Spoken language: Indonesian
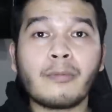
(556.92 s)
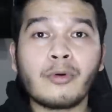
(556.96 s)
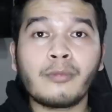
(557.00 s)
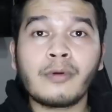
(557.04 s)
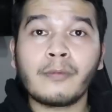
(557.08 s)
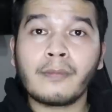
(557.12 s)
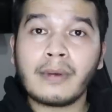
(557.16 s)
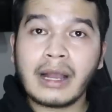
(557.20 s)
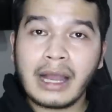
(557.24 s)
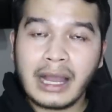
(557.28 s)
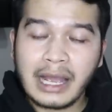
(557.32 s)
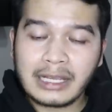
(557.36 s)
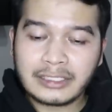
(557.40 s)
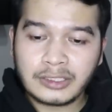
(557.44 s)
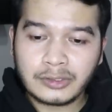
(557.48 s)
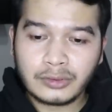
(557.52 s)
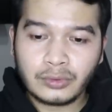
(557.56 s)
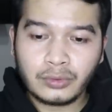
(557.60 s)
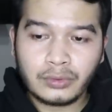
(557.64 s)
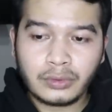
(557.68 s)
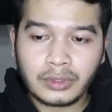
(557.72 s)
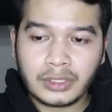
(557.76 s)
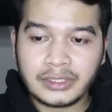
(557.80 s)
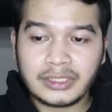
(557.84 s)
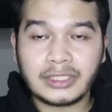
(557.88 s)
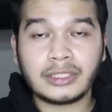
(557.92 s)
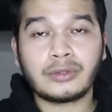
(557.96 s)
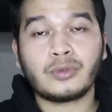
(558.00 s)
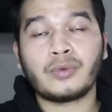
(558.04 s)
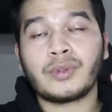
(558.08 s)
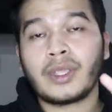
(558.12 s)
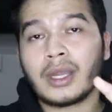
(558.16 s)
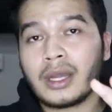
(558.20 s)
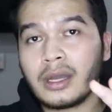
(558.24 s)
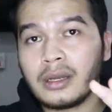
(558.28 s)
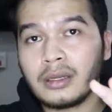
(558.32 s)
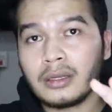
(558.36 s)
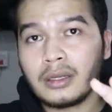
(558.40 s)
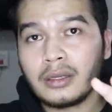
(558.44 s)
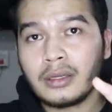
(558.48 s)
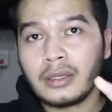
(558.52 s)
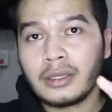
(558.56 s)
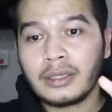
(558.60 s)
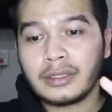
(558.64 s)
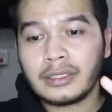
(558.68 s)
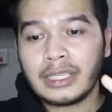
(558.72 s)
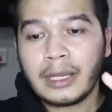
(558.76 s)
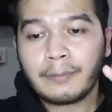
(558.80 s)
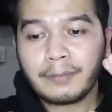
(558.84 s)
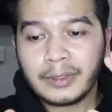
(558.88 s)
nggak mau membahas dulu ke situnya.
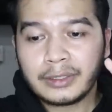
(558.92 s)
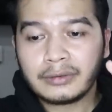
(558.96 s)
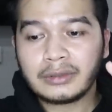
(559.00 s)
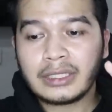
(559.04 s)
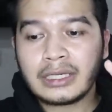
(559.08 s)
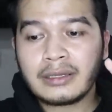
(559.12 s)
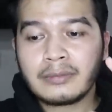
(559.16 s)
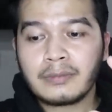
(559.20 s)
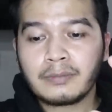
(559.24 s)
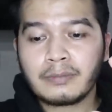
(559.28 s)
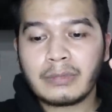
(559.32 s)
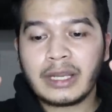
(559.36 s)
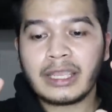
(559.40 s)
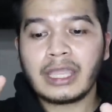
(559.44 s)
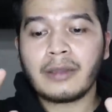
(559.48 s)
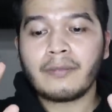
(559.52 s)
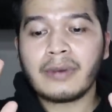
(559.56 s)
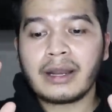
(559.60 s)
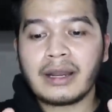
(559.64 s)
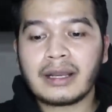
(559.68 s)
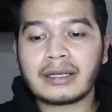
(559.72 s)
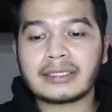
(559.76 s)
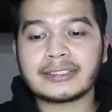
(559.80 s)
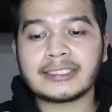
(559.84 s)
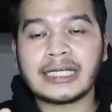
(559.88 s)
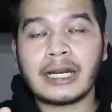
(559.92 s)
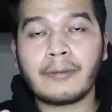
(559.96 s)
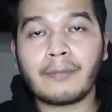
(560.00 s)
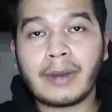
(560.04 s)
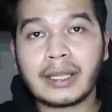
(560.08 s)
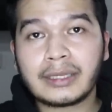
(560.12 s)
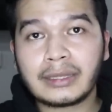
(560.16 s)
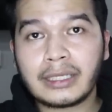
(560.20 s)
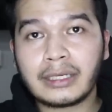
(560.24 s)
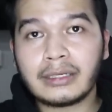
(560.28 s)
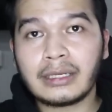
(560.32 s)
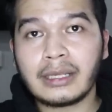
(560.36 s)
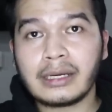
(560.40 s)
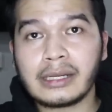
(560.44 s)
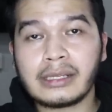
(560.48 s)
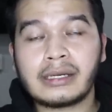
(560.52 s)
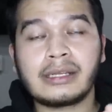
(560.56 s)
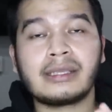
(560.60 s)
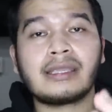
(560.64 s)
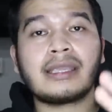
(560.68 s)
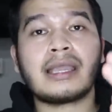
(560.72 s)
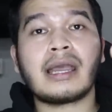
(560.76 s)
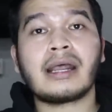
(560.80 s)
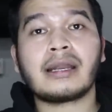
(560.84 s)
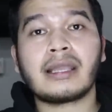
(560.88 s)
Yang penting bagaimana keselamatan dari
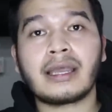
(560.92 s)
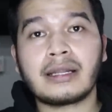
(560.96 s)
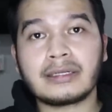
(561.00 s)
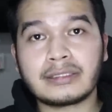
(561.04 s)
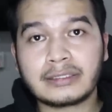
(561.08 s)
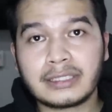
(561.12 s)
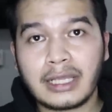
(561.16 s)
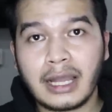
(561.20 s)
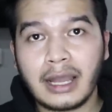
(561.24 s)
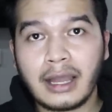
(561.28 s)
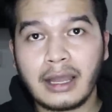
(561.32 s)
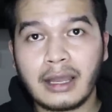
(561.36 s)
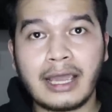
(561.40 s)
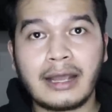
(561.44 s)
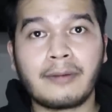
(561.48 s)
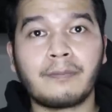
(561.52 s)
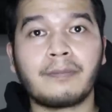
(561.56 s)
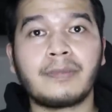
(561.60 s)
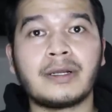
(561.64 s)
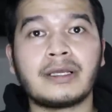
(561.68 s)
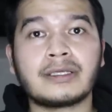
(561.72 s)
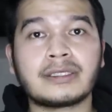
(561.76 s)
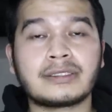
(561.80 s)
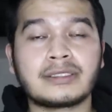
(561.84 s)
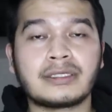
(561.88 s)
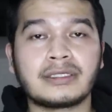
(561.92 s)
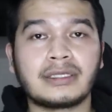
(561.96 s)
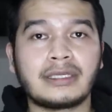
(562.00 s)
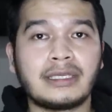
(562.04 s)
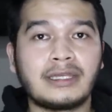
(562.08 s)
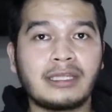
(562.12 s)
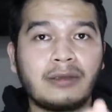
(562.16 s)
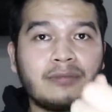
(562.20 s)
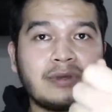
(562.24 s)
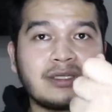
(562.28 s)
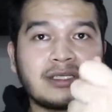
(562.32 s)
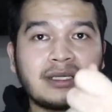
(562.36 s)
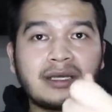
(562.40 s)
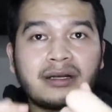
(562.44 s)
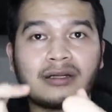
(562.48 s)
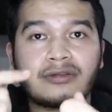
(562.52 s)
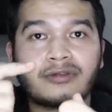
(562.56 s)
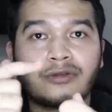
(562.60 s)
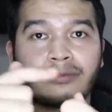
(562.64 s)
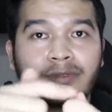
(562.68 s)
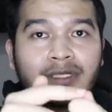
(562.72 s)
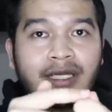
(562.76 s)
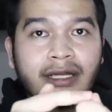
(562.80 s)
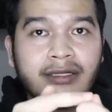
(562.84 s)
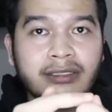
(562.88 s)
Ricky Ariansah dan plus kita bicara
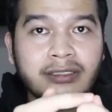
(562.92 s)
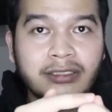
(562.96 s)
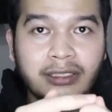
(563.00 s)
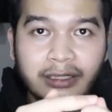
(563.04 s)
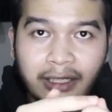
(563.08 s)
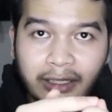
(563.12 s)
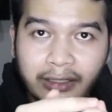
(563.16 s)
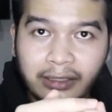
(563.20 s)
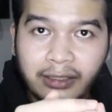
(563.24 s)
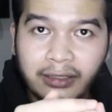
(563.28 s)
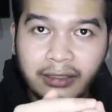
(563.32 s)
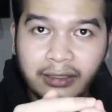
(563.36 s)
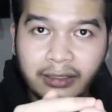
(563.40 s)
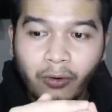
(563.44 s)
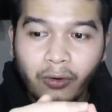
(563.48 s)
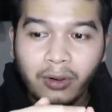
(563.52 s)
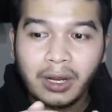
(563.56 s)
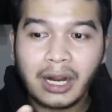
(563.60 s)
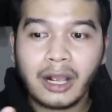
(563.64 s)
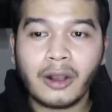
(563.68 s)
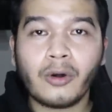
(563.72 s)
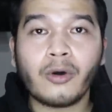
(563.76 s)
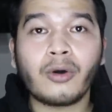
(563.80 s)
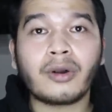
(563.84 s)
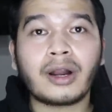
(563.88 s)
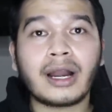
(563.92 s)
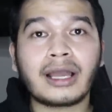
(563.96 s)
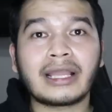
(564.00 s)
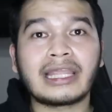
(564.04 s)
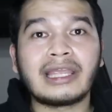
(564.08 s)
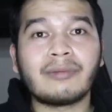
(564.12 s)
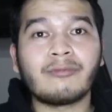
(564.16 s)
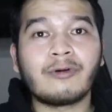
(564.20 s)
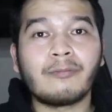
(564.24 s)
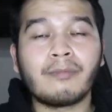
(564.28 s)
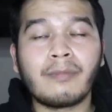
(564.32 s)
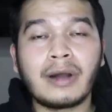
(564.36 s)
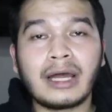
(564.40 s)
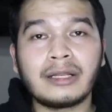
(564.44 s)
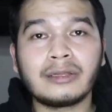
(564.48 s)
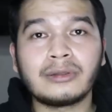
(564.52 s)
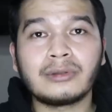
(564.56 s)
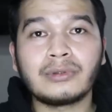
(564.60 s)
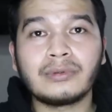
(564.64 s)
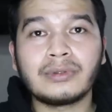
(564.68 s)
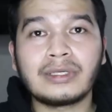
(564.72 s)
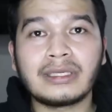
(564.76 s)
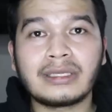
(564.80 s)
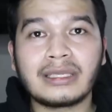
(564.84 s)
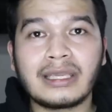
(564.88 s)
substansi tadi orang-orang yang
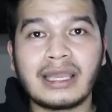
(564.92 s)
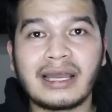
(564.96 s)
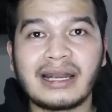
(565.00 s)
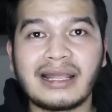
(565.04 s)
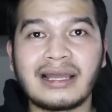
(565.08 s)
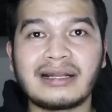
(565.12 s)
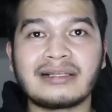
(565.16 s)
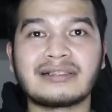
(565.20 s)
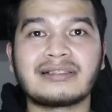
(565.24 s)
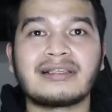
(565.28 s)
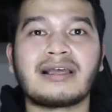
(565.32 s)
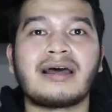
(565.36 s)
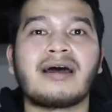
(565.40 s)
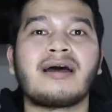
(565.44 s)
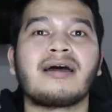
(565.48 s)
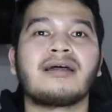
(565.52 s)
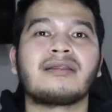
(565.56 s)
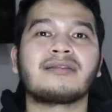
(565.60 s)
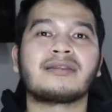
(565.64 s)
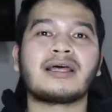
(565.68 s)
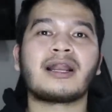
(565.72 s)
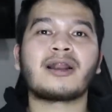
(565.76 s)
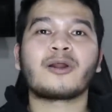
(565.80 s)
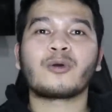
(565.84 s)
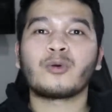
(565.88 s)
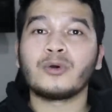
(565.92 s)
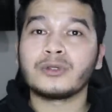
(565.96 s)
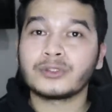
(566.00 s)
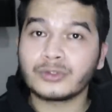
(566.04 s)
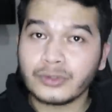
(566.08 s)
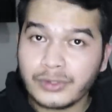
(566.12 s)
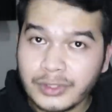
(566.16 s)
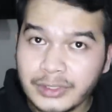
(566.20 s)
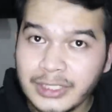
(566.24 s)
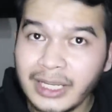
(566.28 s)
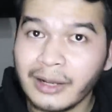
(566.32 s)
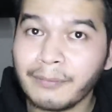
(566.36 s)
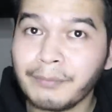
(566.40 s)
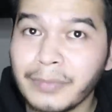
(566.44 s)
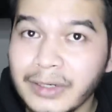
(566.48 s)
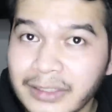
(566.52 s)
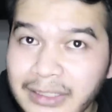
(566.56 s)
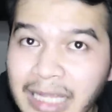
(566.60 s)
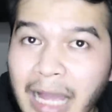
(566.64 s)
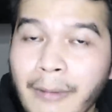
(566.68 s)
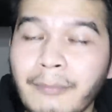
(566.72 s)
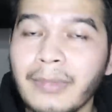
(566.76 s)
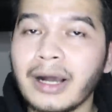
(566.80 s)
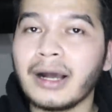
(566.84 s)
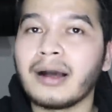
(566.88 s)
membantu Ricky Ariansah terkhusus yang
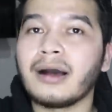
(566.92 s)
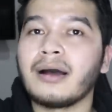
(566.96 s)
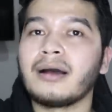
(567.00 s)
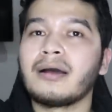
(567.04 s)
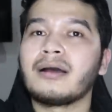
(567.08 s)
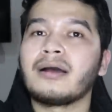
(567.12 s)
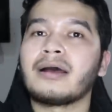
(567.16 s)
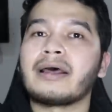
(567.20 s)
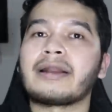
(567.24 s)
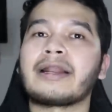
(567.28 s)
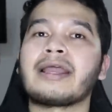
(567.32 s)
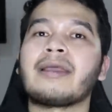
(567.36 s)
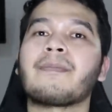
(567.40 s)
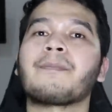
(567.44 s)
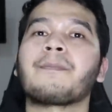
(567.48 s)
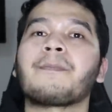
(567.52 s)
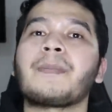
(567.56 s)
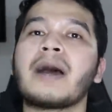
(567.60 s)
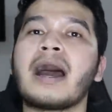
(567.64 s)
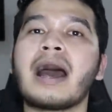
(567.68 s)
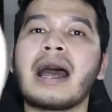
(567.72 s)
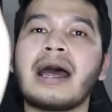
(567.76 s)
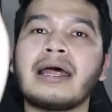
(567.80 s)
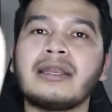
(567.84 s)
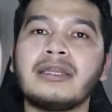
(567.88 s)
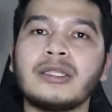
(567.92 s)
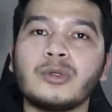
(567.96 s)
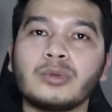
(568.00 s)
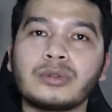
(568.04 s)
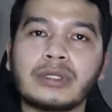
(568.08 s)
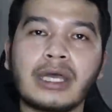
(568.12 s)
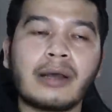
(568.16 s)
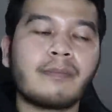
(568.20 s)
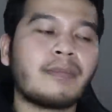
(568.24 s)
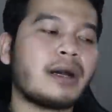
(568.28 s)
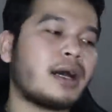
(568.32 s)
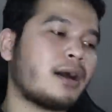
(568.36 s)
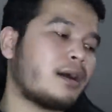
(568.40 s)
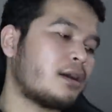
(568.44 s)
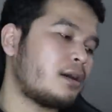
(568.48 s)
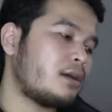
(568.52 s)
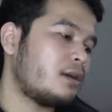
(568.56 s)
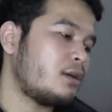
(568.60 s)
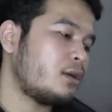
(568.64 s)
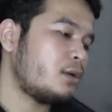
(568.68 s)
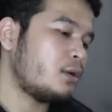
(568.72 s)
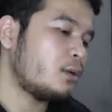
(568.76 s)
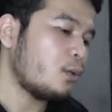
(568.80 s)
pertama Repa Adi Utama.